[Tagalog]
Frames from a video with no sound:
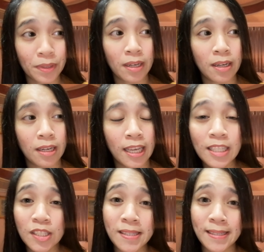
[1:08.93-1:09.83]
uh,
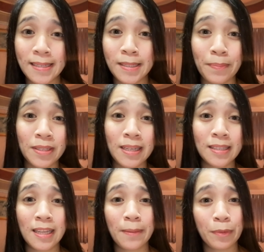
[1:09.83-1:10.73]
agency, syempre
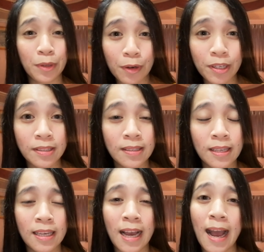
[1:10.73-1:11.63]
dala-dala mo yon
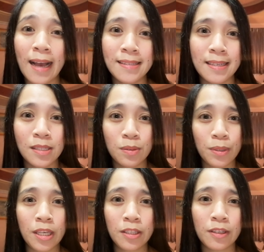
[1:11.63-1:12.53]

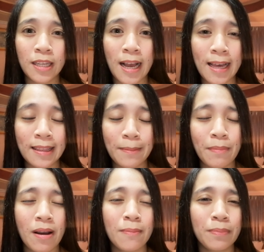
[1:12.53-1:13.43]
Aasikasuhin yun ng ating
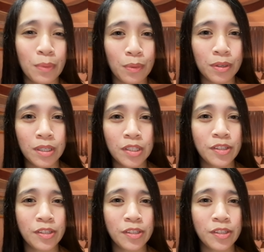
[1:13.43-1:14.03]
mga broker.